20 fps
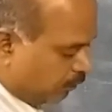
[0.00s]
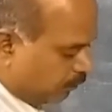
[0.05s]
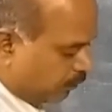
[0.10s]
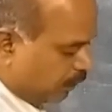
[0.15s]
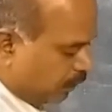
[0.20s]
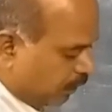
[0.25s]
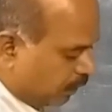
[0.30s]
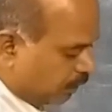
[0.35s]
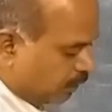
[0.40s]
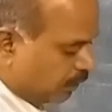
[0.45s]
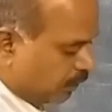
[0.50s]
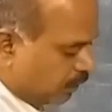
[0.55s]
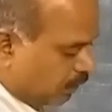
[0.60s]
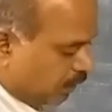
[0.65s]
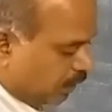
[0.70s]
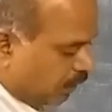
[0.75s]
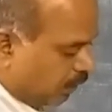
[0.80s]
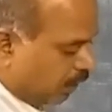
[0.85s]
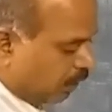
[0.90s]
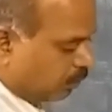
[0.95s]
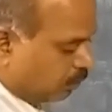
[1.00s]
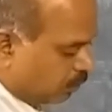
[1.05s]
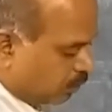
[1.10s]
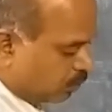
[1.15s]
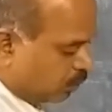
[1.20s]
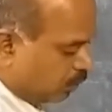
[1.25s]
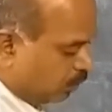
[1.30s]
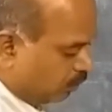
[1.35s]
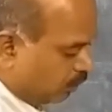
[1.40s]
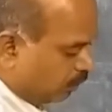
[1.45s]
ஆஃப் ஏ இதுதான் ஏ
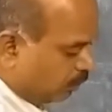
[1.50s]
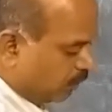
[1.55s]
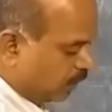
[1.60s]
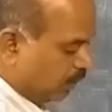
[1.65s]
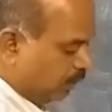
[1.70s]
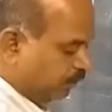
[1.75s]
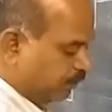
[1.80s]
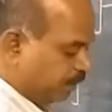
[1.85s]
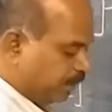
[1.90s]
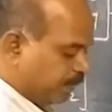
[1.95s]
இன்வர்ஸோட ஃபார்முலா